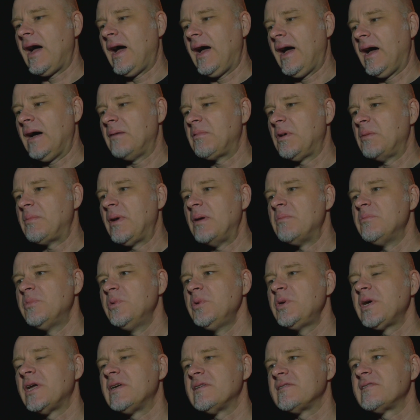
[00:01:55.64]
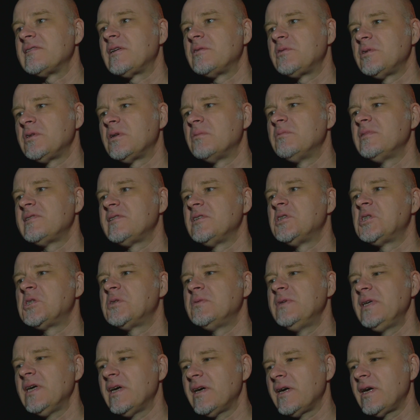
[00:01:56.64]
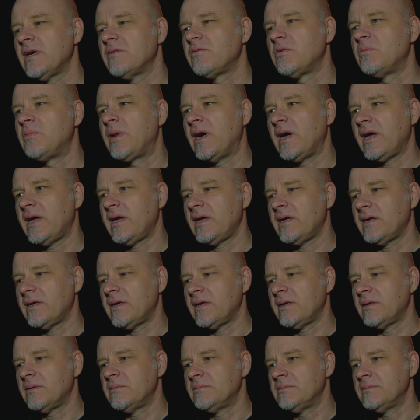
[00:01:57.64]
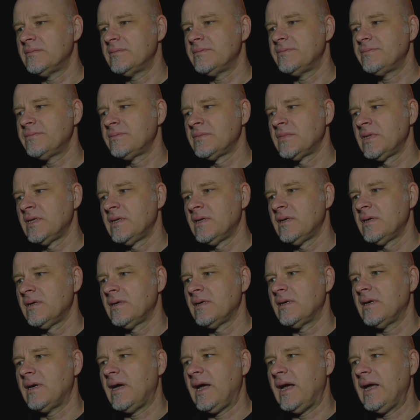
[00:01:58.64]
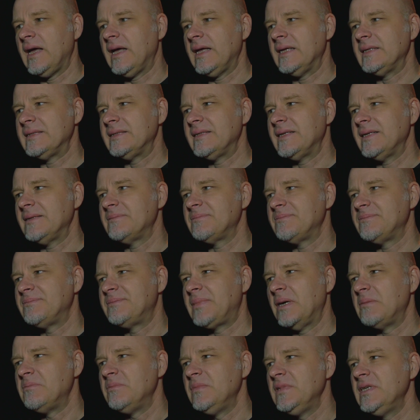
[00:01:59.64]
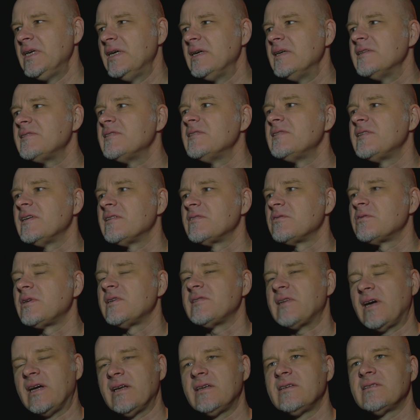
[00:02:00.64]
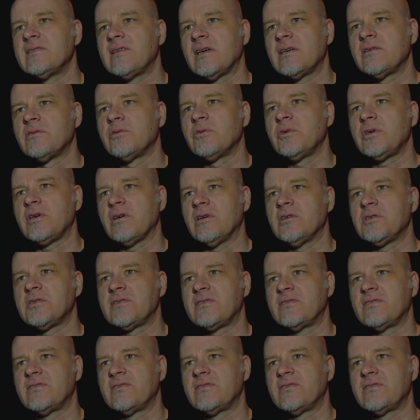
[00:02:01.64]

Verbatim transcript: aber beim Büchern ist es natürlich noch ein bisschen schwieriger, wobei ähm, bei mir ist es ja so, dass einige Sachen durchaus